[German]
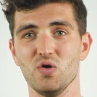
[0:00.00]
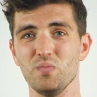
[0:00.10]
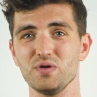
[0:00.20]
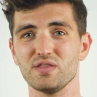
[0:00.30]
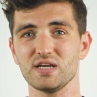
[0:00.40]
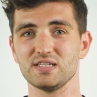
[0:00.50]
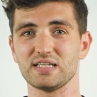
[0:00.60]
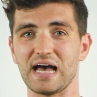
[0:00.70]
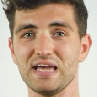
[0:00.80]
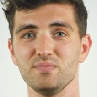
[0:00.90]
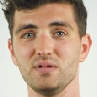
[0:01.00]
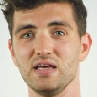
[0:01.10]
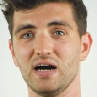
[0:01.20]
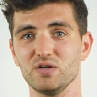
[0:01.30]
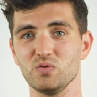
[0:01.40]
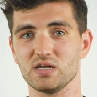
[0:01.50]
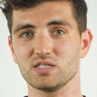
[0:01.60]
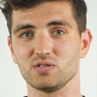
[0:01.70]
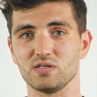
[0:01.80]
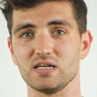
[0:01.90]
umgerechnet eine Milliarde
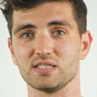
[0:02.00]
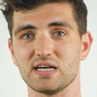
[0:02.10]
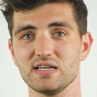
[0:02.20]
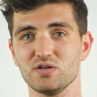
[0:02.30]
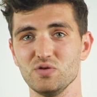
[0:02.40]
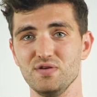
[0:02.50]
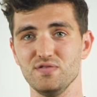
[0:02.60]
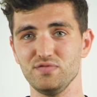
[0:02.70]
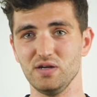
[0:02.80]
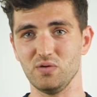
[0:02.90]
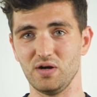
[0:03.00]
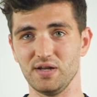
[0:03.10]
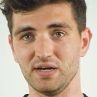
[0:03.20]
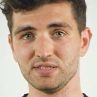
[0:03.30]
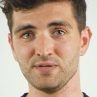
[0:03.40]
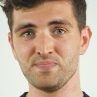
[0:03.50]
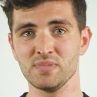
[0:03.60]
US-Dollar seiner Kunden verloren hat.